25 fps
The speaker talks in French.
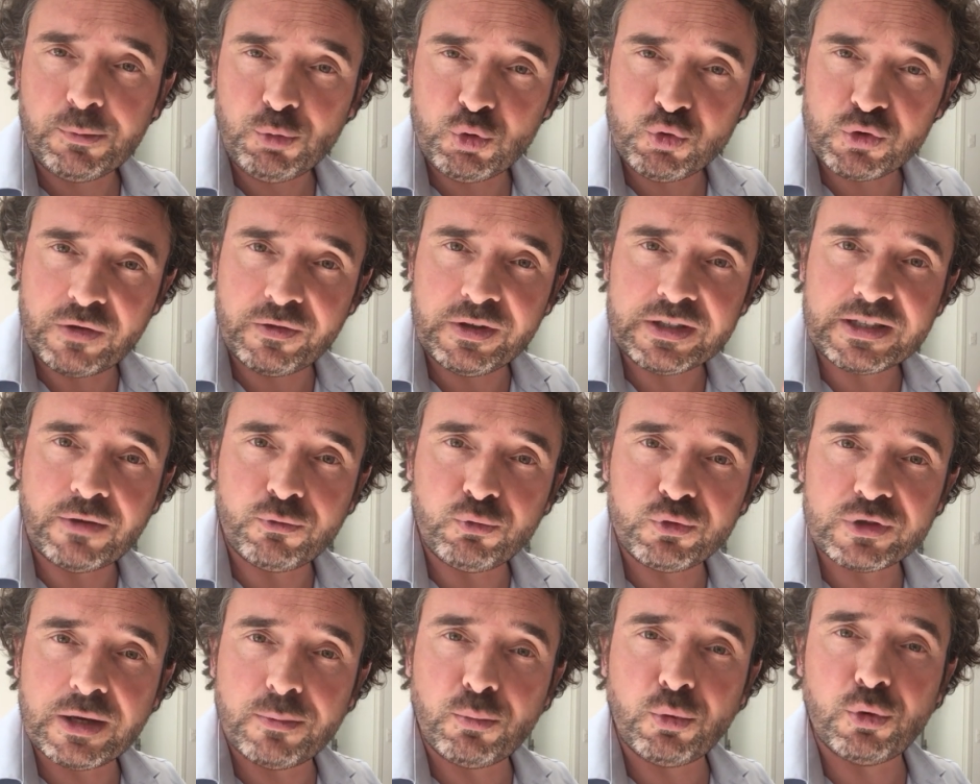Je vous invite à
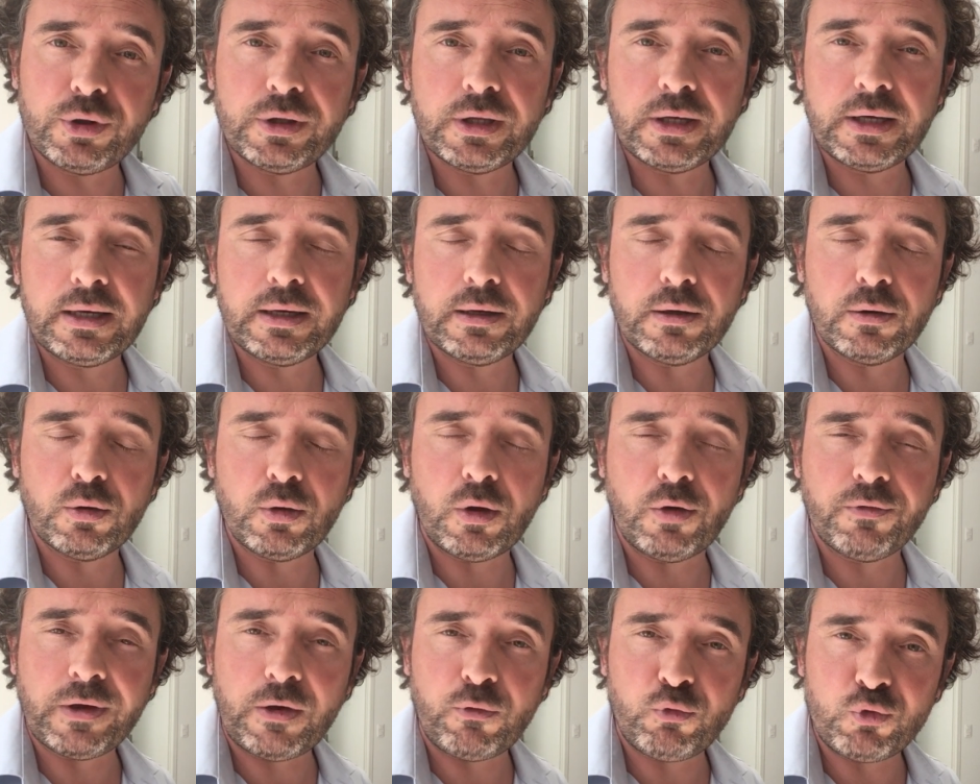vous abonner,
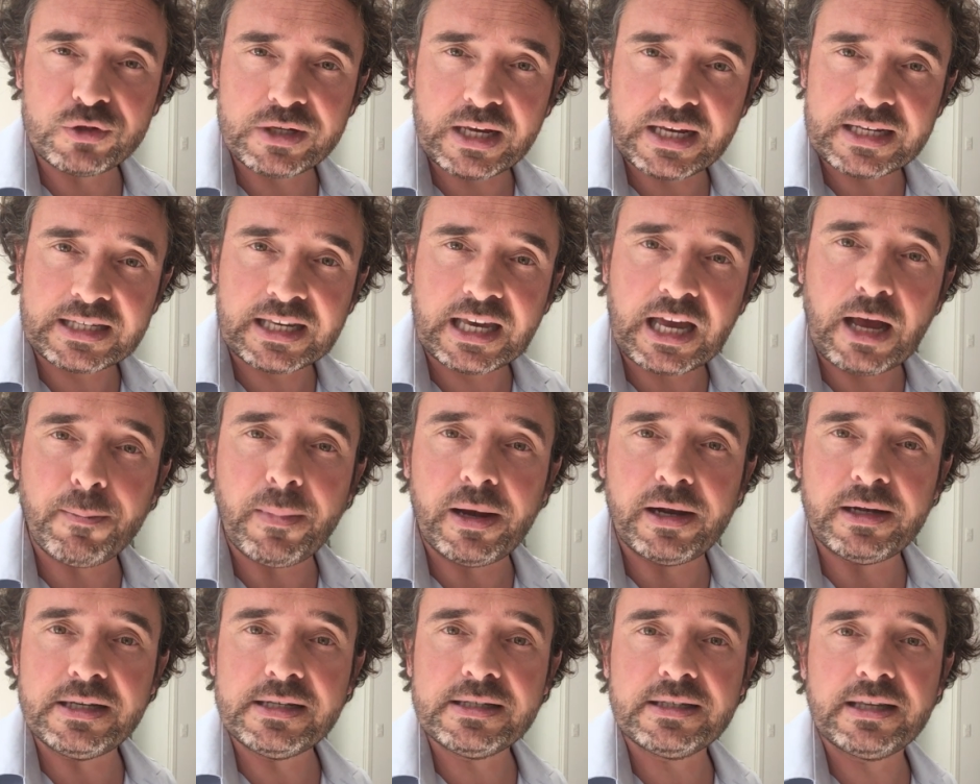euh, enfin à vous inscrire à
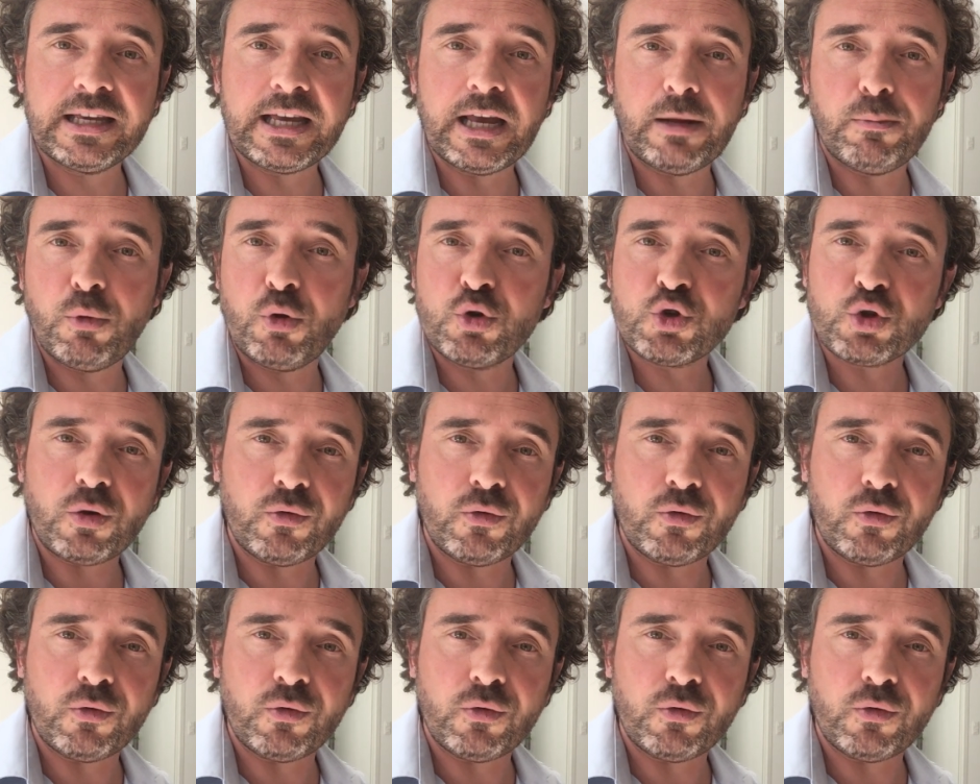ma liste également.